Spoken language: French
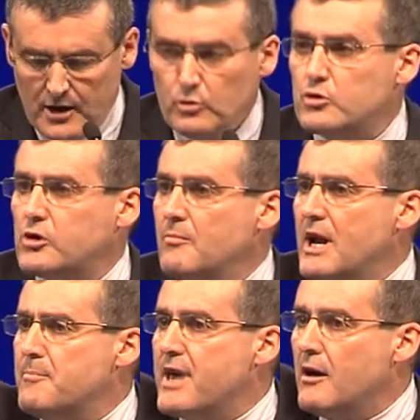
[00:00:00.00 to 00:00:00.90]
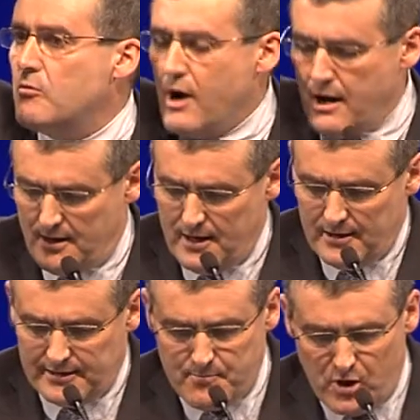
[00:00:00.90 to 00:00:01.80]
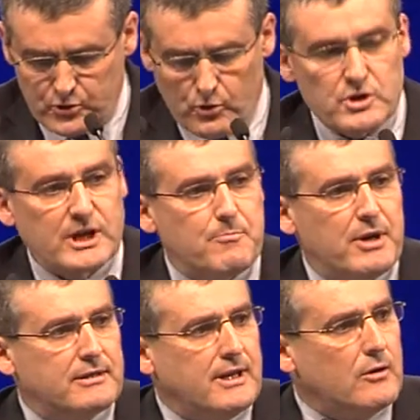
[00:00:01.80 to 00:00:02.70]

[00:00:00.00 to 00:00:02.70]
Nous sommes là bien loin des mensonges répétés